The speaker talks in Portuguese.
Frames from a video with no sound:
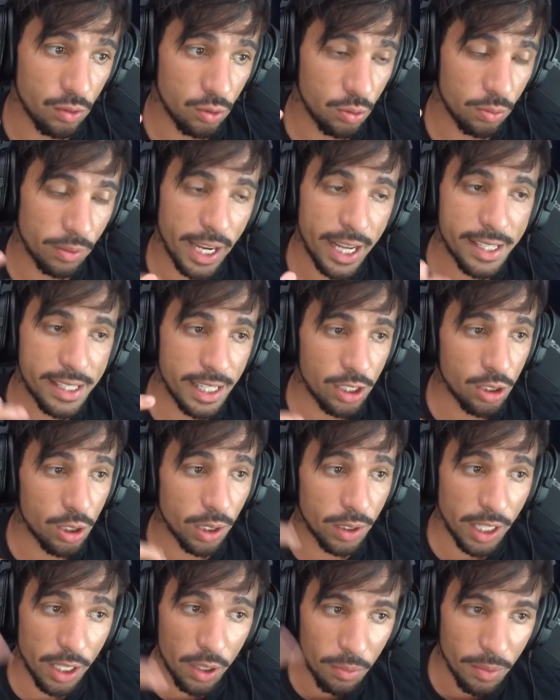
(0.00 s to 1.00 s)
Quer dizer, só
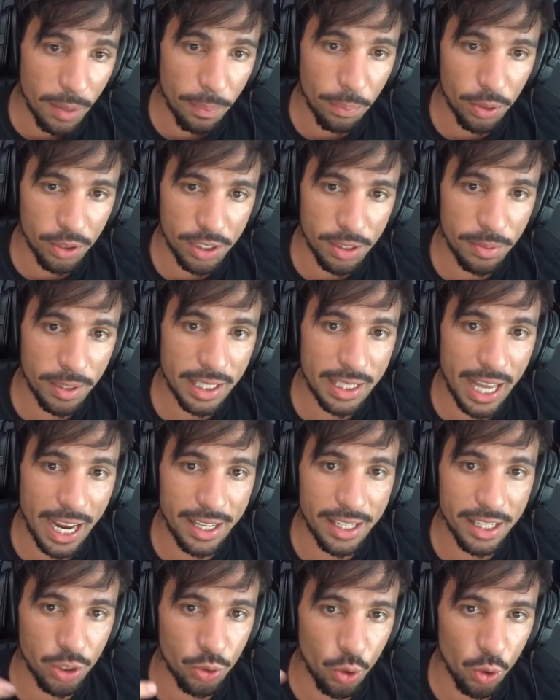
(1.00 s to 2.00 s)
tem uma possibilidade
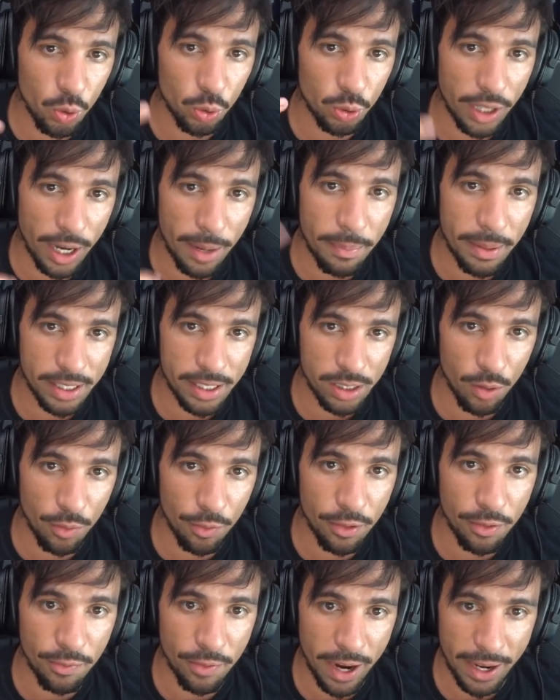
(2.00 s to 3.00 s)
desse jogo ultrapassar o
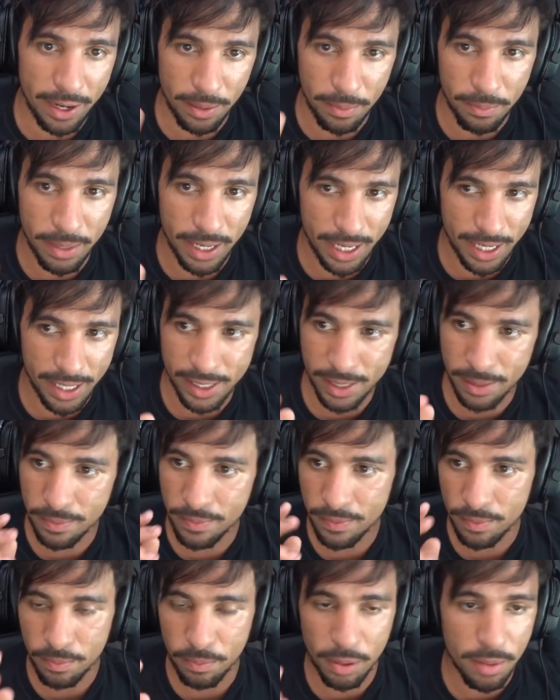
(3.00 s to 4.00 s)
Free Fire, beleza?
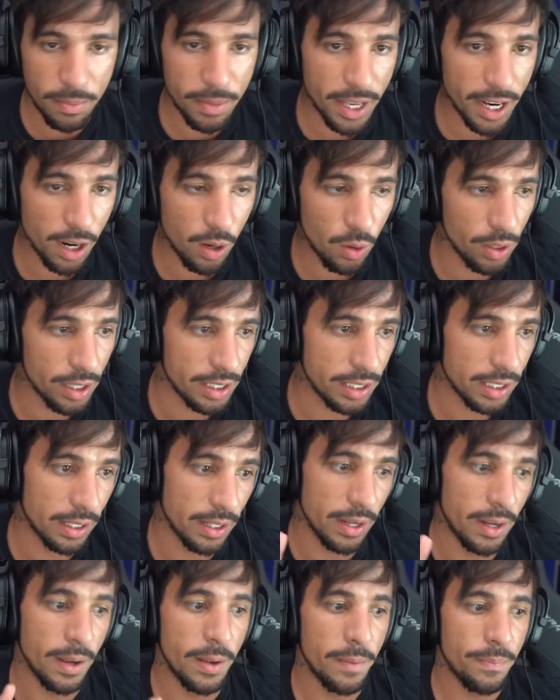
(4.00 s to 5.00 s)
Primeira coisa,
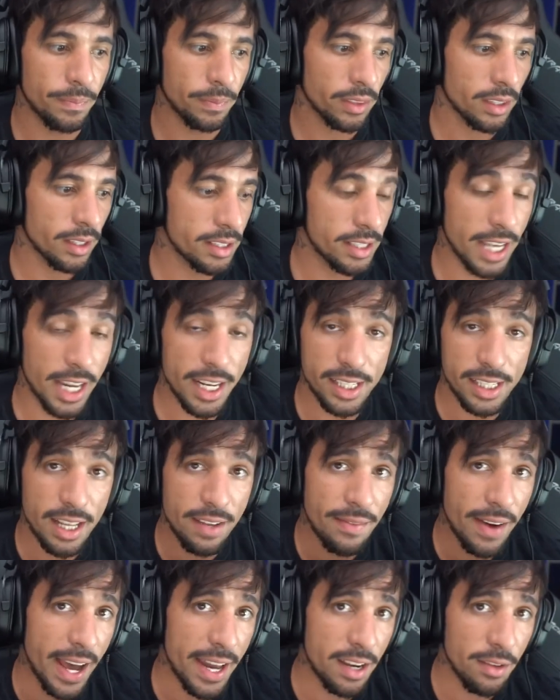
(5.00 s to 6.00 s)
se eles
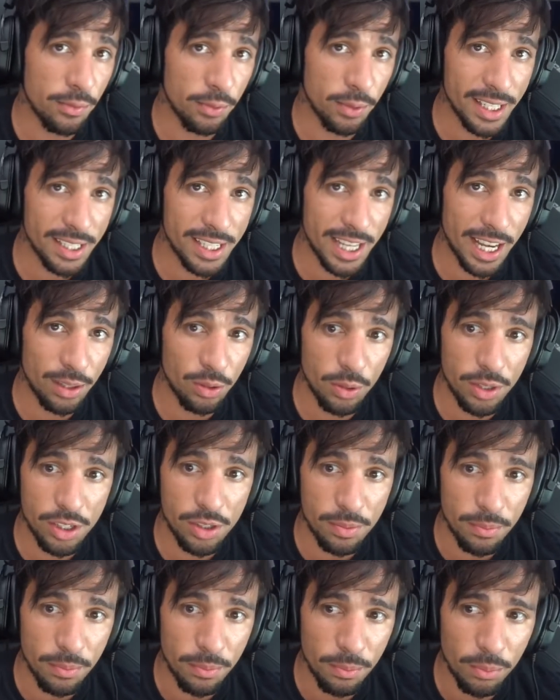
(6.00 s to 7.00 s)
levarem influenciadores
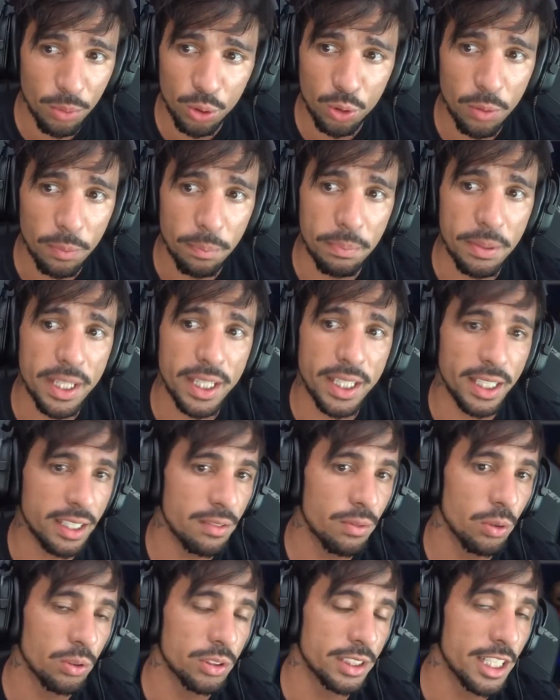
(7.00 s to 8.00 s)
muito pica que
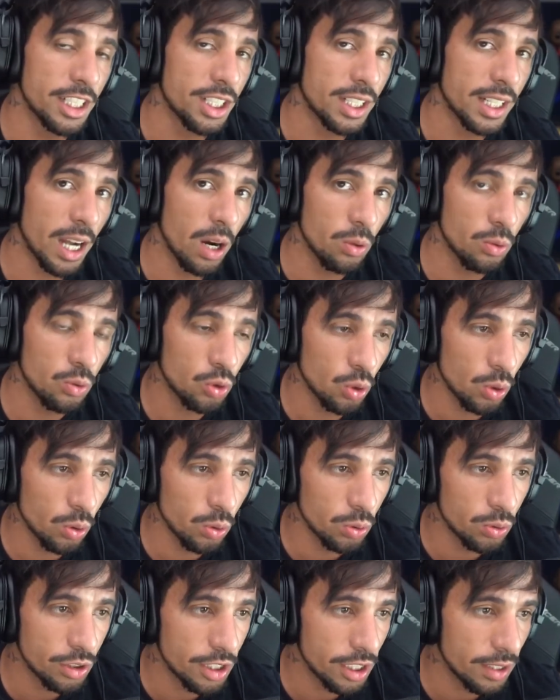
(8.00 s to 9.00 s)
vão se dedicar ao
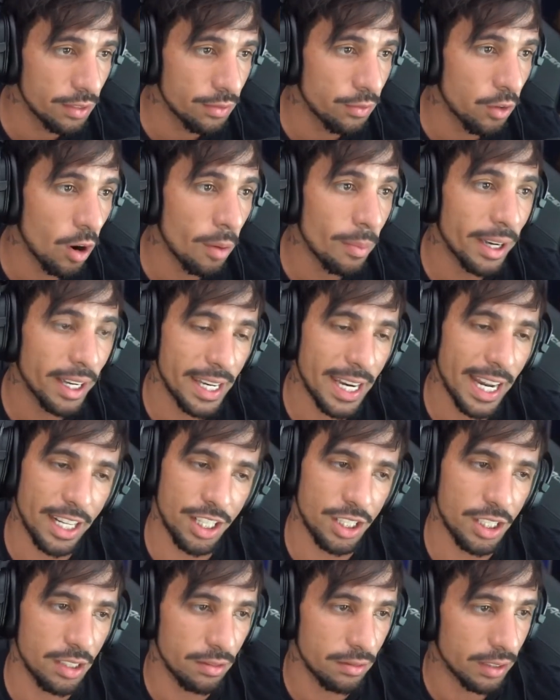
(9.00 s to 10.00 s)
jogo de forma
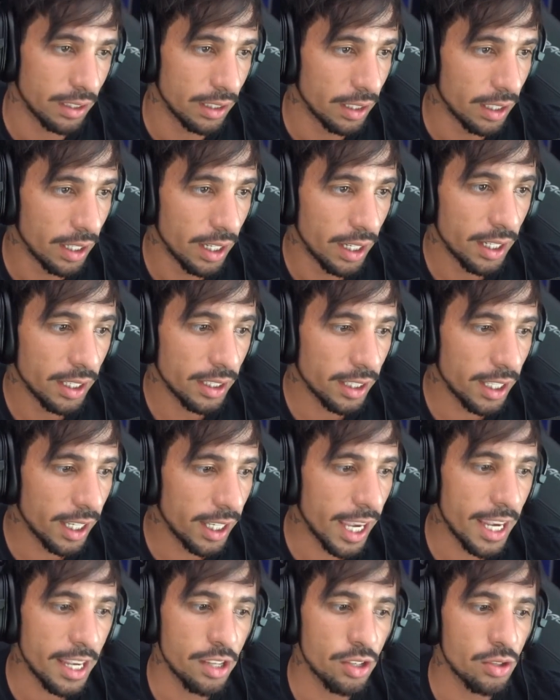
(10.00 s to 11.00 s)
criativa. O que,
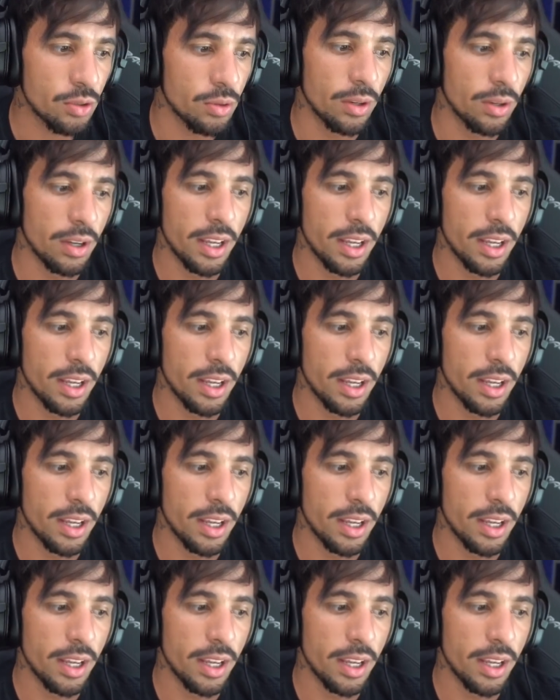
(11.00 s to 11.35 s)
que é isso?